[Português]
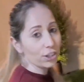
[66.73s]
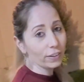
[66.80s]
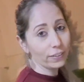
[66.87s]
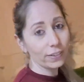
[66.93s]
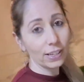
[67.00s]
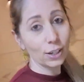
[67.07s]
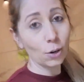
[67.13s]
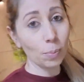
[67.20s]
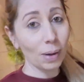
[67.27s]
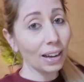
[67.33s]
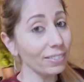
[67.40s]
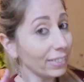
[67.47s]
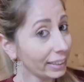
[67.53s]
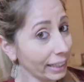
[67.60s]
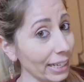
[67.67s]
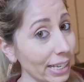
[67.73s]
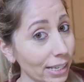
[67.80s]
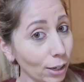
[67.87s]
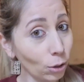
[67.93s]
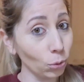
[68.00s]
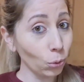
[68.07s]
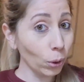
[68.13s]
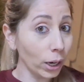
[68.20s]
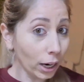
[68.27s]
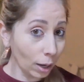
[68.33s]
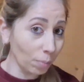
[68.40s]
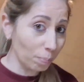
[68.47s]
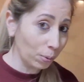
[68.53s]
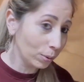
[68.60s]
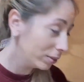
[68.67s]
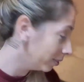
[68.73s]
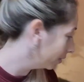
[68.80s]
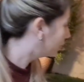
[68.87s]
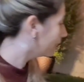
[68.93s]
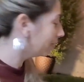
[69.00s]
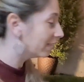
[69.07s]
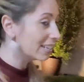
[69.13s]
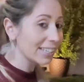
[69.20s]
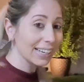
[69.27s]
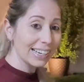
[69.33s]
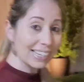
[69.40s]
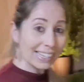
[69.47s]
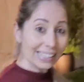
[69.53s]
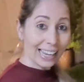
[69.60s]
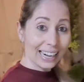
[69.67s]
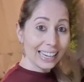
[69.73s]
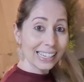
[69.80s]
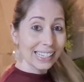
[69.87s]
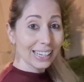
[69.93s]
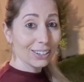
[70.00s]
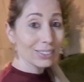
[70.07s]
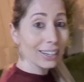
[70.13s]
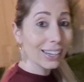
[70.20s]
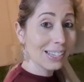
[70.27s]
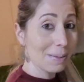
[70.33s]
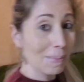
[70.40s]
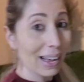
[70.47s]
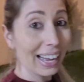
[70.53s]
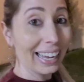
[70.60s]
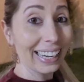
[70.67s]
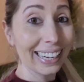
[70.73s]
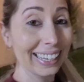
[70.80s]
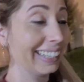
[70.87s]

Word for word: vai fazer uma avaliação do campo para fazer a instalação da nossa barraca.